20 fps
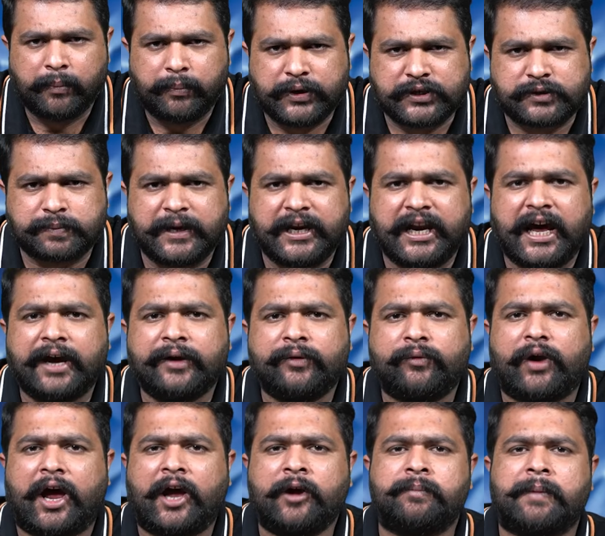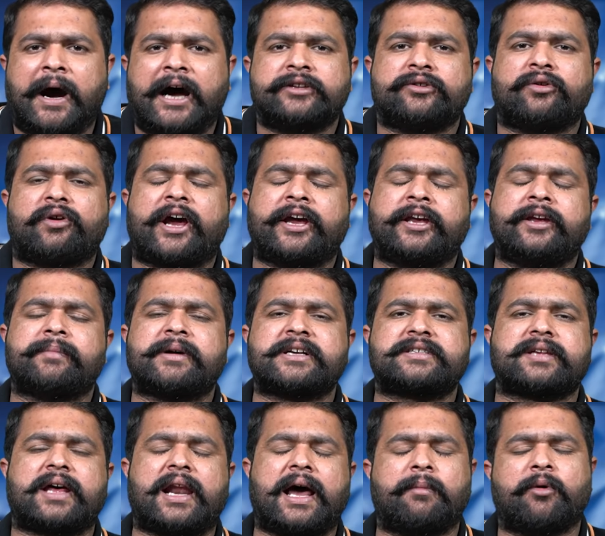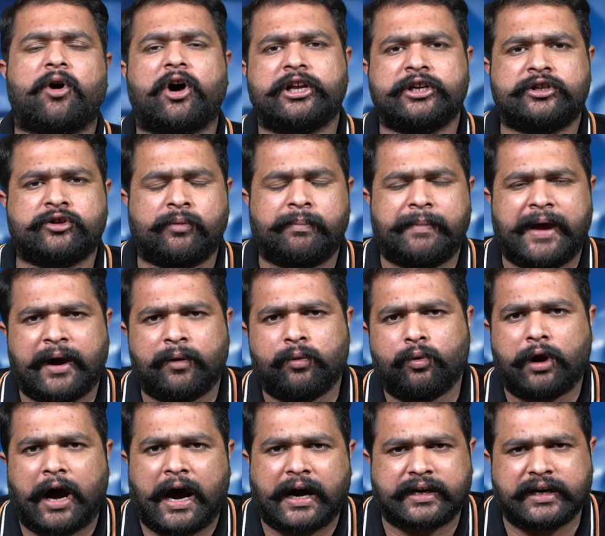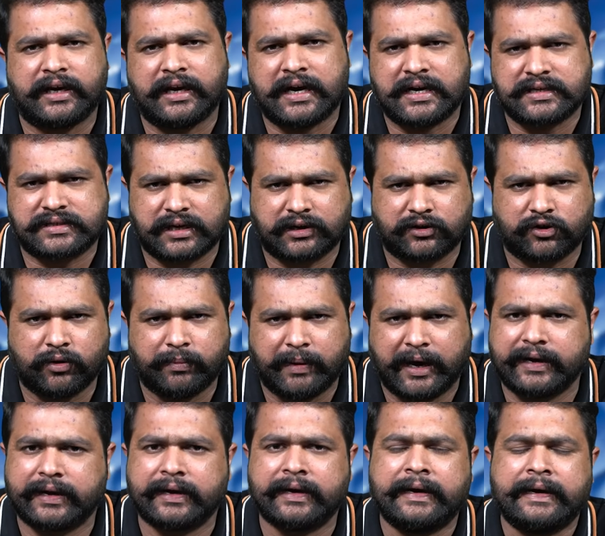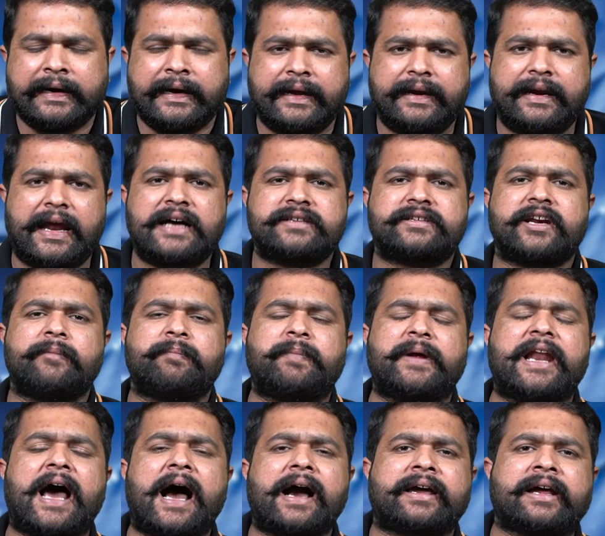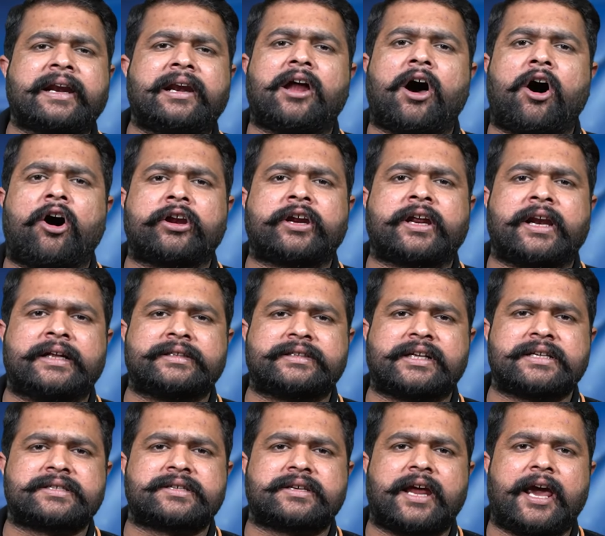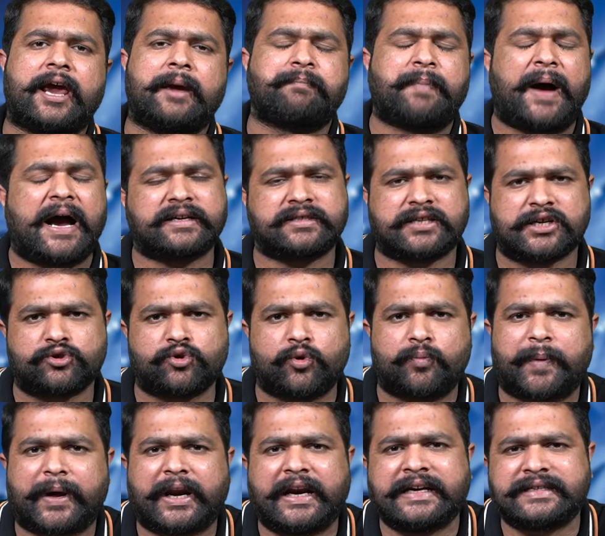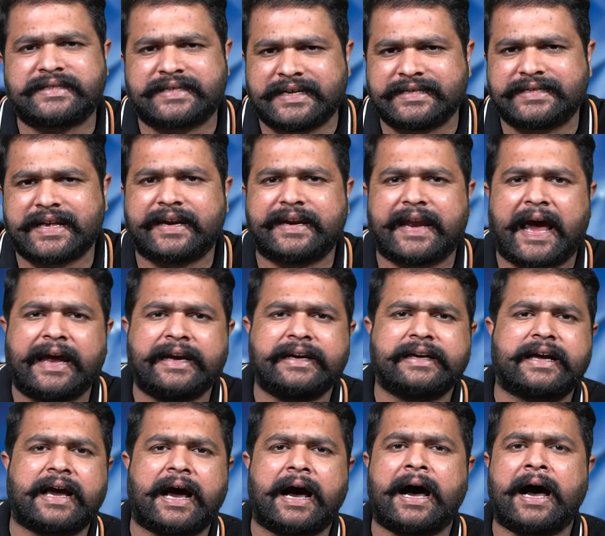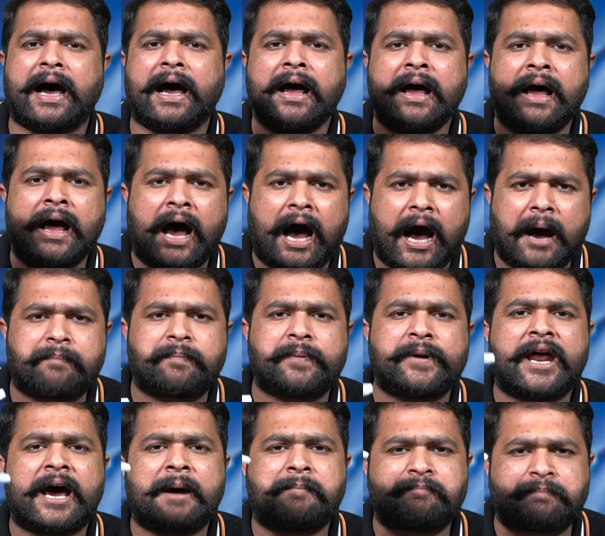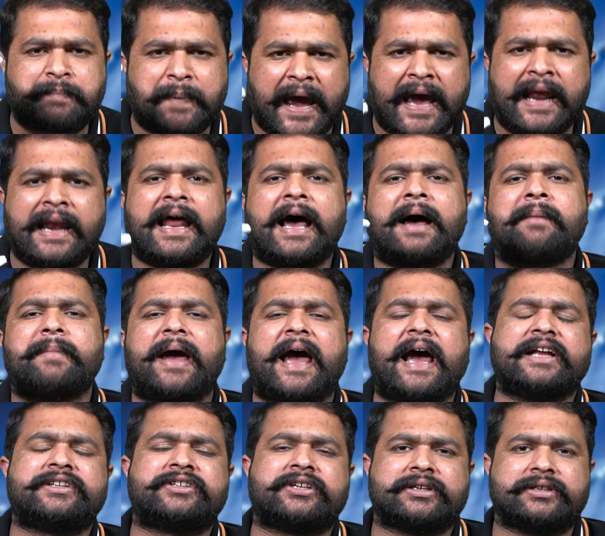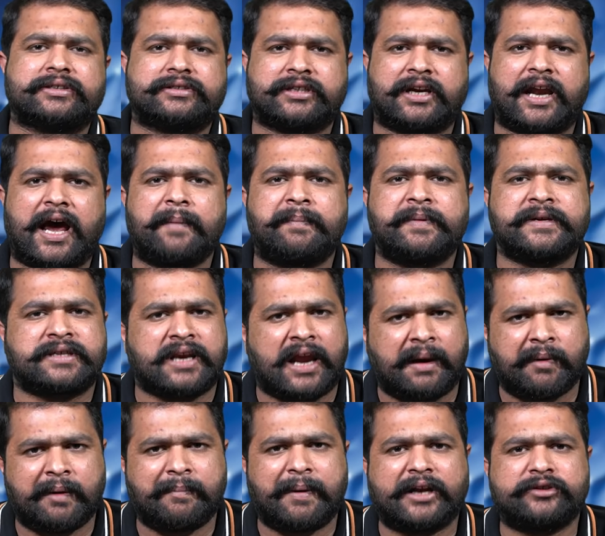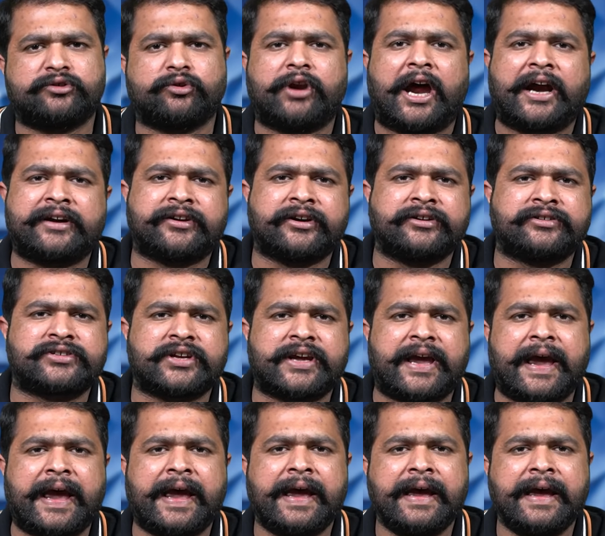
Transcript: बिस्मिल्लाहिर्रहमानिर्रहीम अस्सलाम मैं हूं राखिल हसन गुमन नाजरीन बिलाखिर लाहौर कलंदर्स ने पाकिस्तान सुपर लीग सीजन नाइन का अपना पहला मैच जनाब इस्लामाबाद यूनाइटेड से